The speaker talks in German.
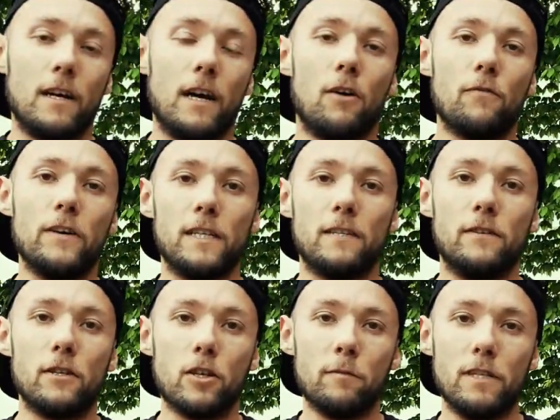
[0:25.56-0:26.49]
auf geht's. Wir
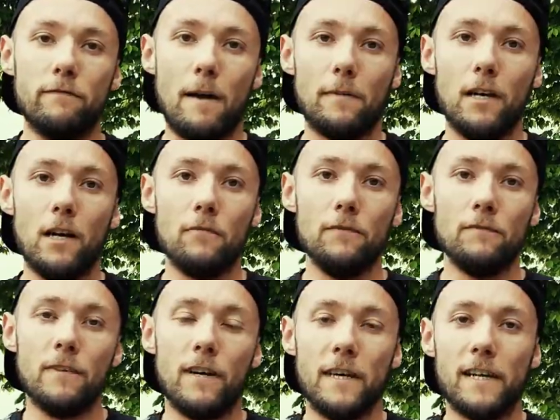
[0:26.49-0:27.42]
sind schon ein bisschen warm gelaufen.
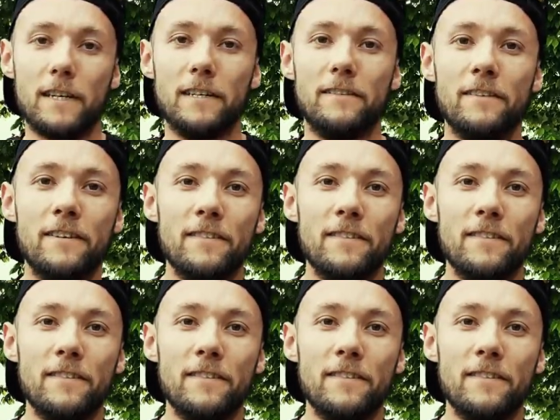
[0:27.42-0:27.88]
Attacke!